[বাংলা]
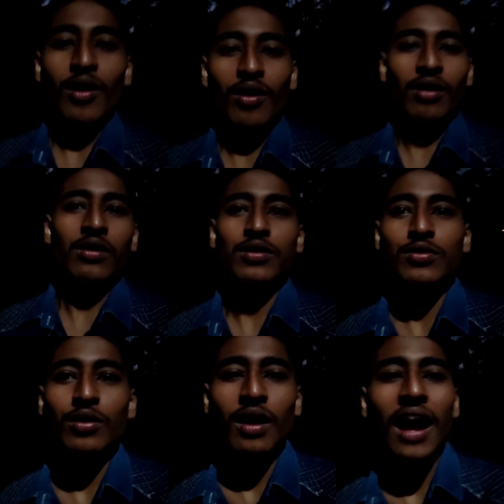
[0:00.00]
ও
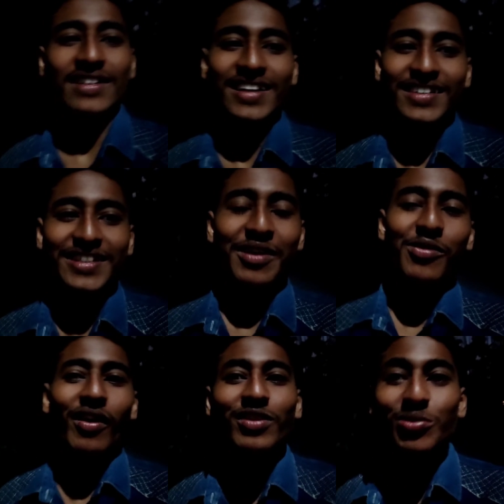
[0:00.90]
তো হাঁটতে হাঁটতে এখন
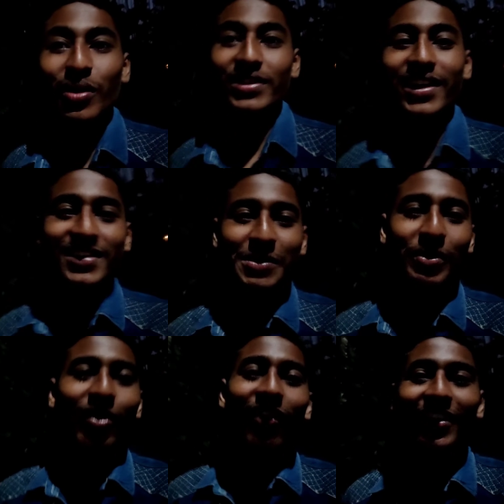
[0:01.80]
অনেক দূর এসে গেছি
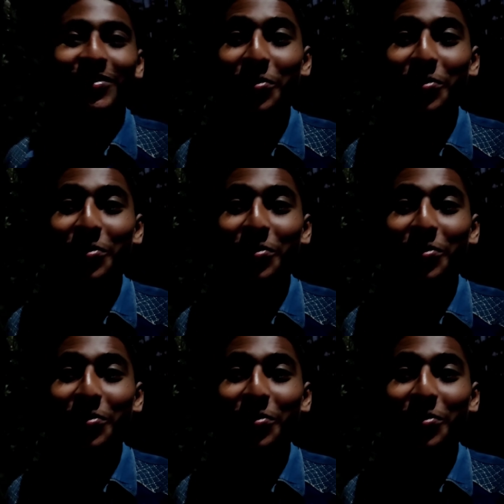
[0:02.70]
মানে অনেক